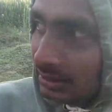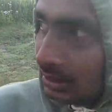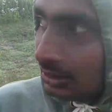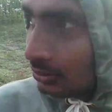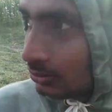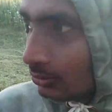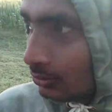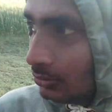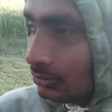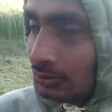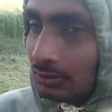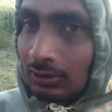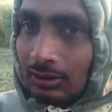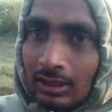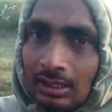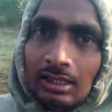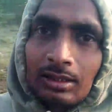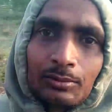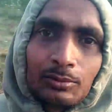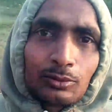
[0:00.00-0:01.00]
में देखो
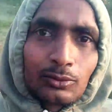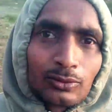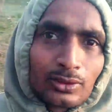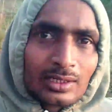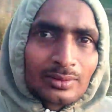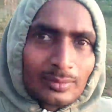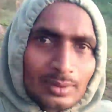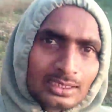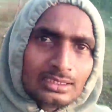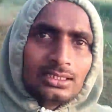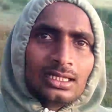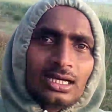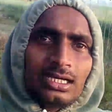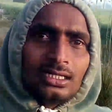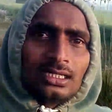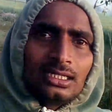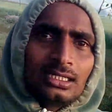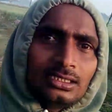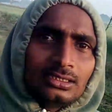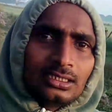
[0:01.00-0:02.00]
पूरा
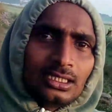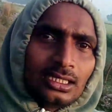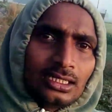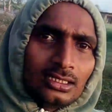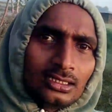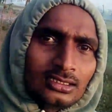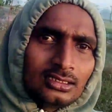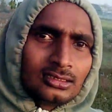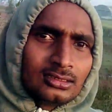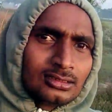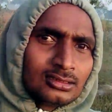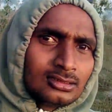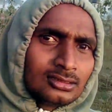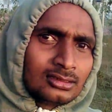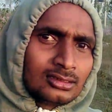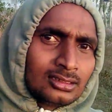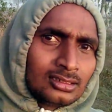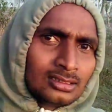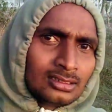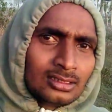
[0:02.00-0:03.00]
मैदान है इधर
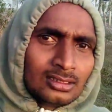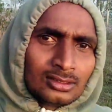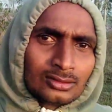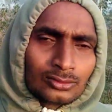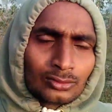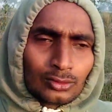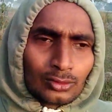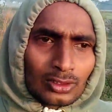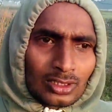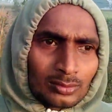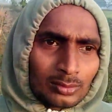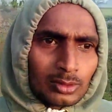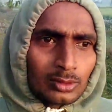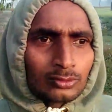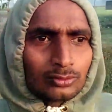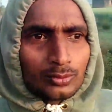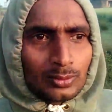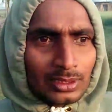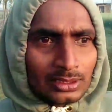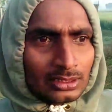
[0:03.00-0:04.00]
थोड़ा
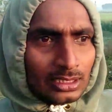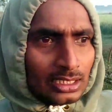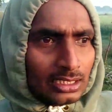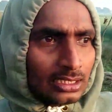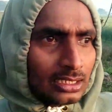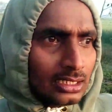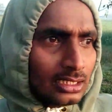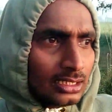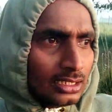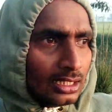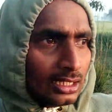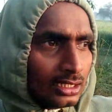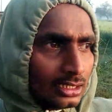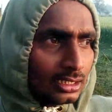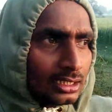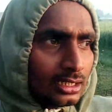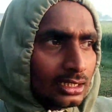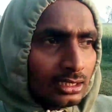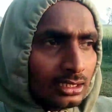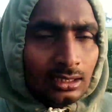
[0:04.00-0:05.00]
बहुत मैदान है
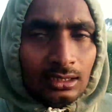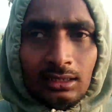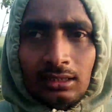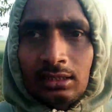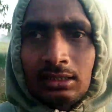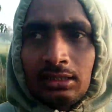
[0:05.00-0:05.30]
नहर है